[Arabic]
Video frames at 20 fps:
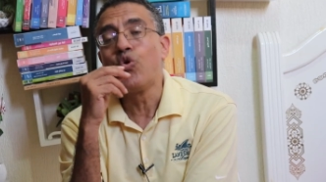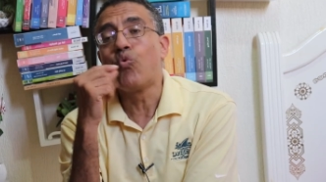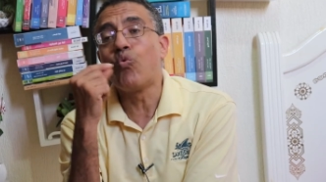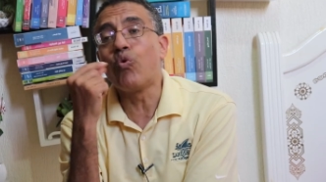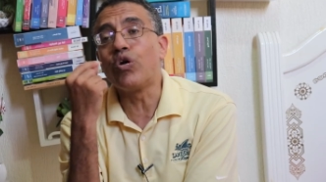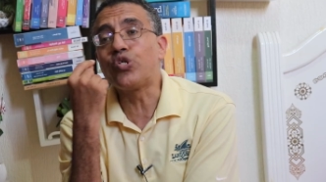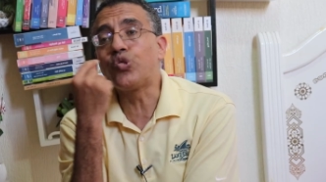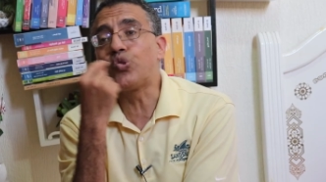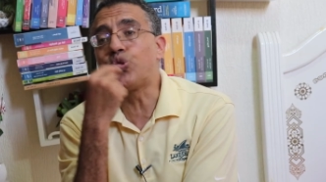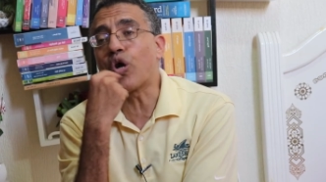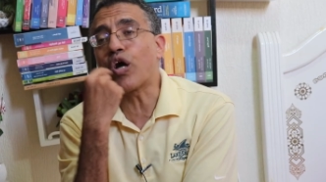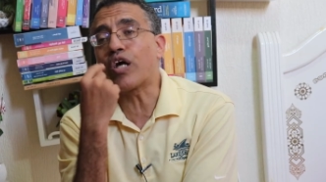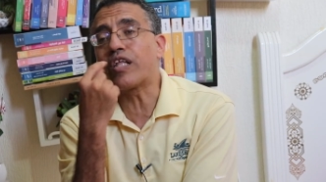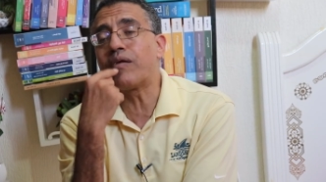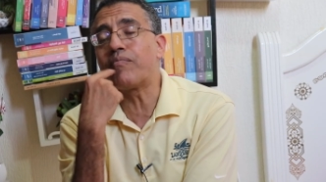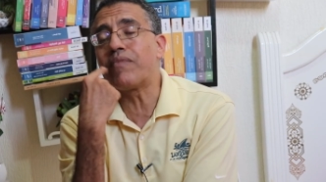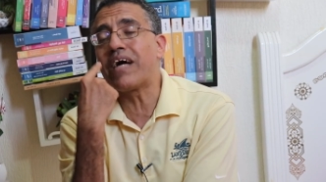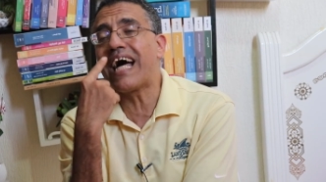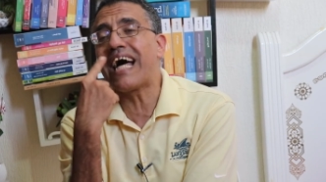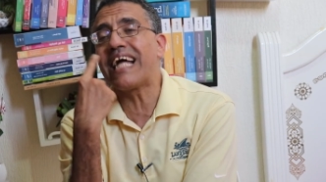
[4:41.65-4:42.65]

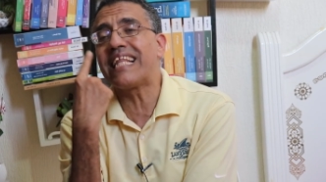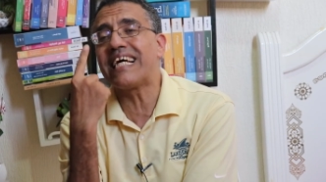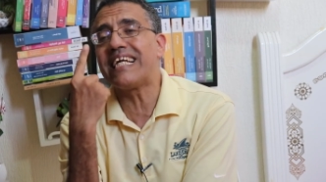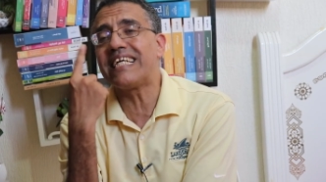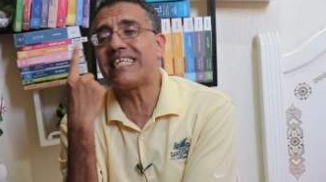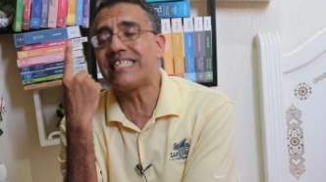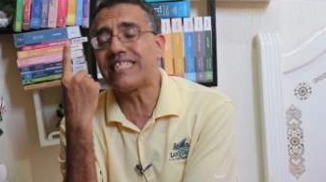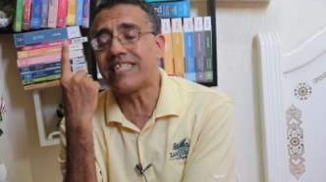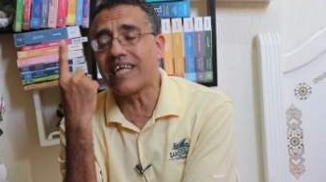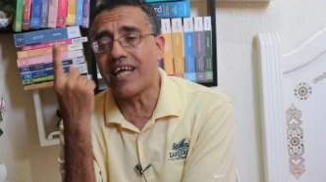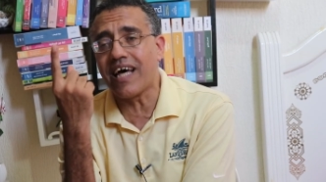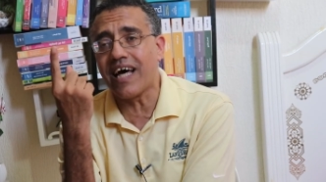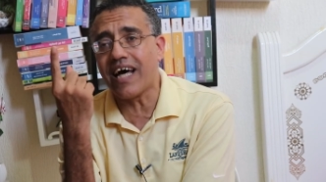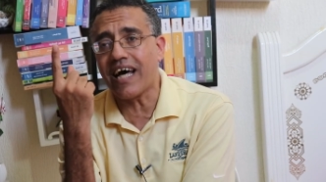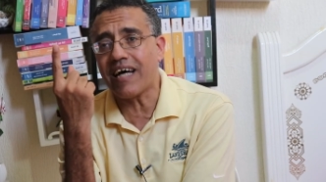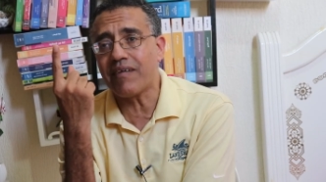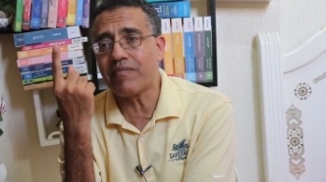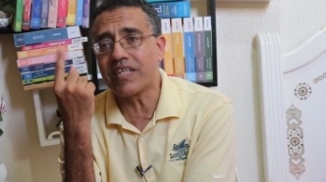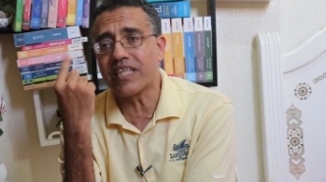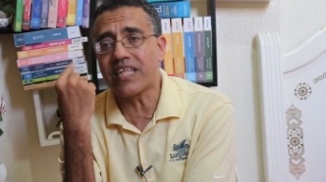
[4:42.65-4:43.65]
واستخدم هذا
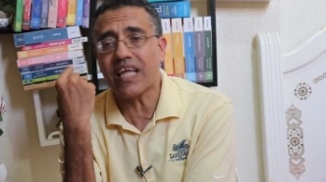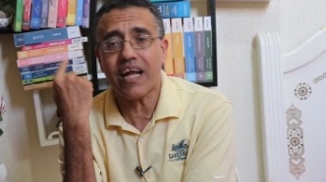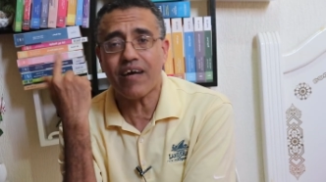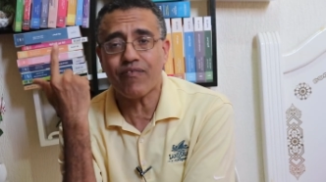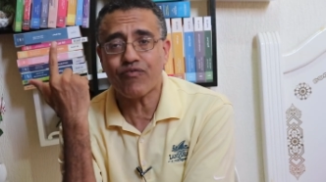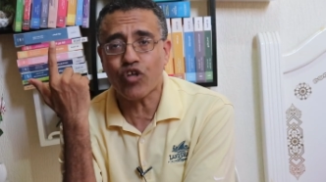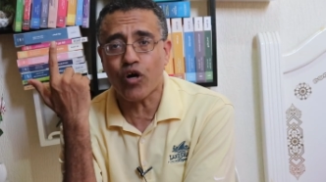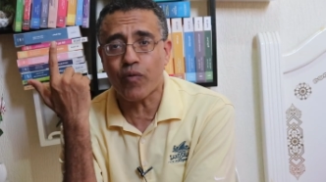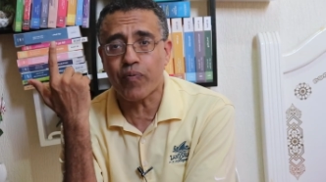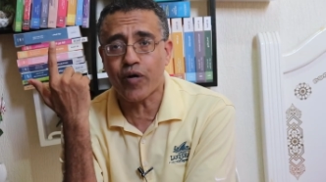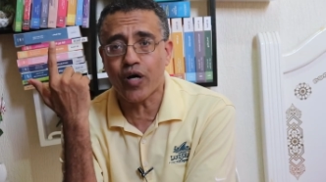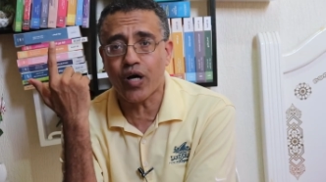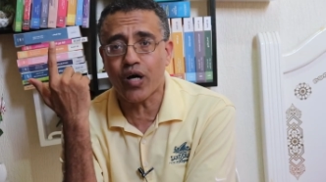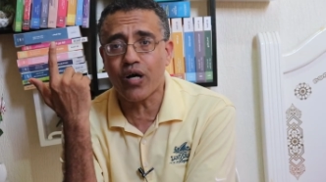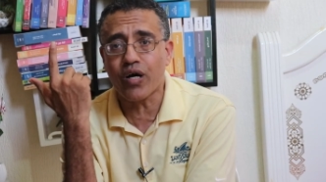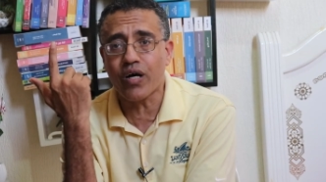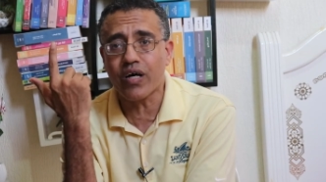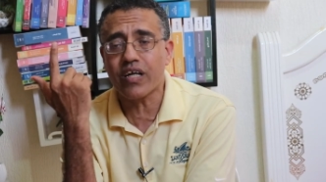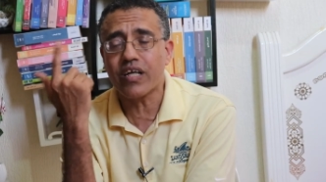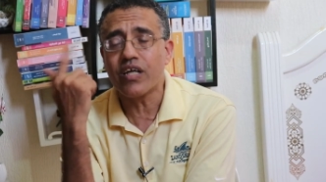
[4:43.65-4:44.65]
الاصطلاح من طرف
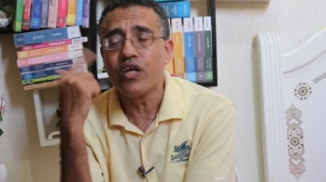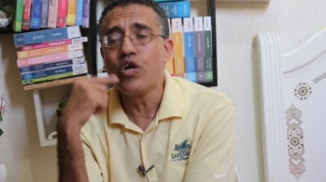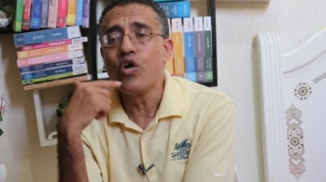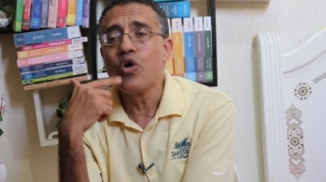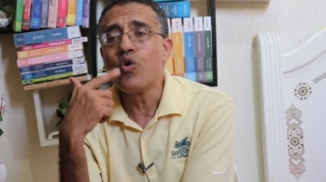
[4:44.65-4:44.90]
طبكار